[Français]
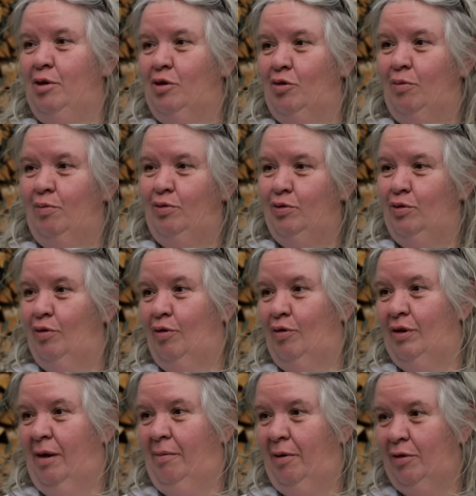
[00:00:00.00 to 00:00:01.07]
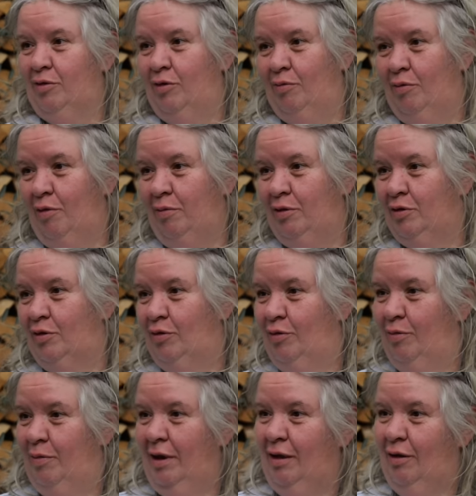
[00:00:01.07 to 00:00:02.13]
ils sont plus heureux en appartement parce que
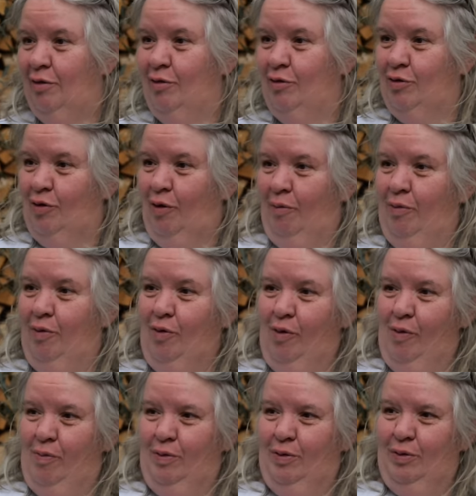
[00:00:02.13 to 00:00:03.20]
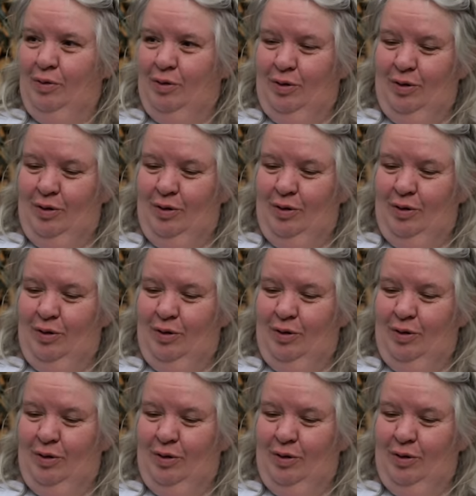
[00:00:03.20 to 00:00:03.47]
le maître le sort beaucoup plus.